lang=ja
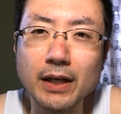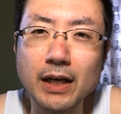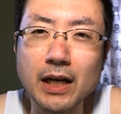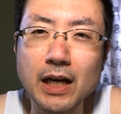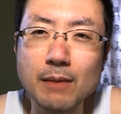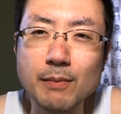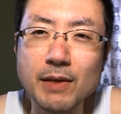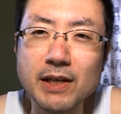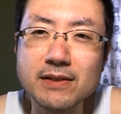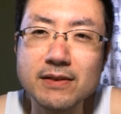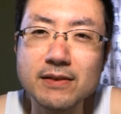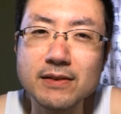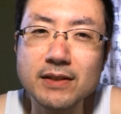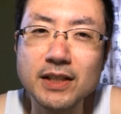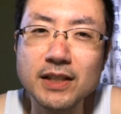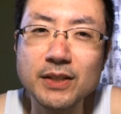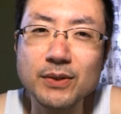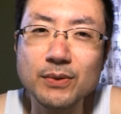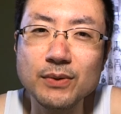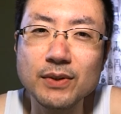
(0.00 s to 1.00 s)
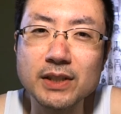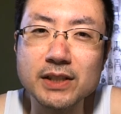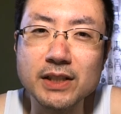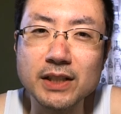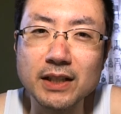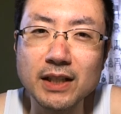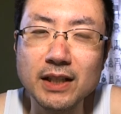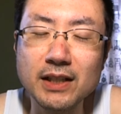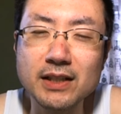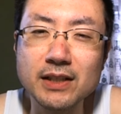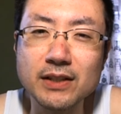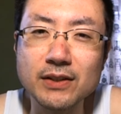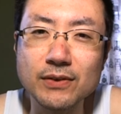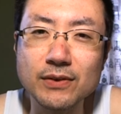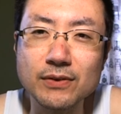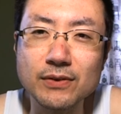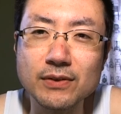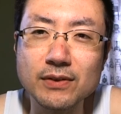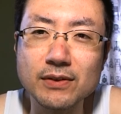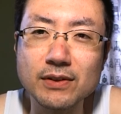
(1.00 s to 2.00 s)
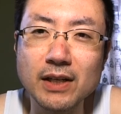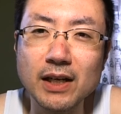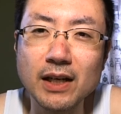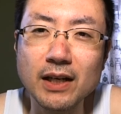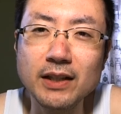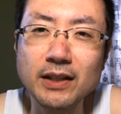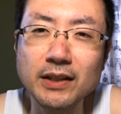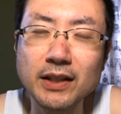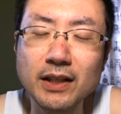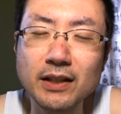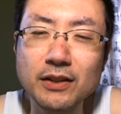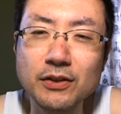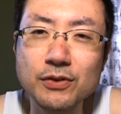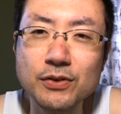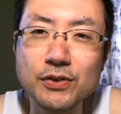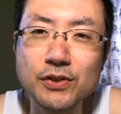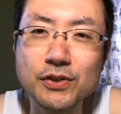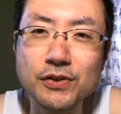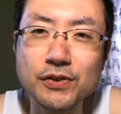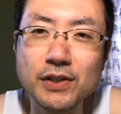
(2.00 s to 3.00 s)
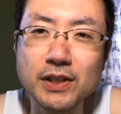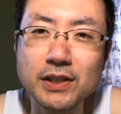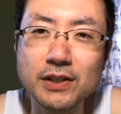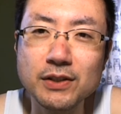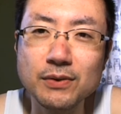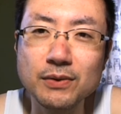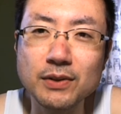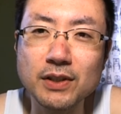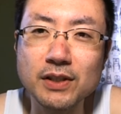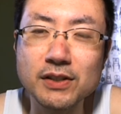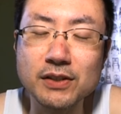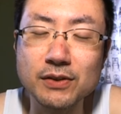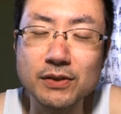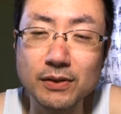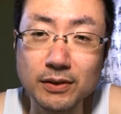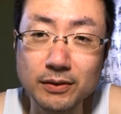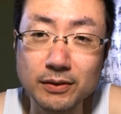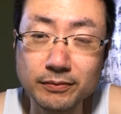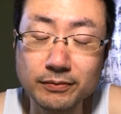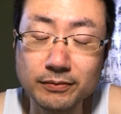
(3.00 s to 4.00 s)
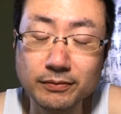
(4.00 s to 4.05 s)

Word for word: 甘すぎとかじゃないんだよあれだけ優秀な人たちを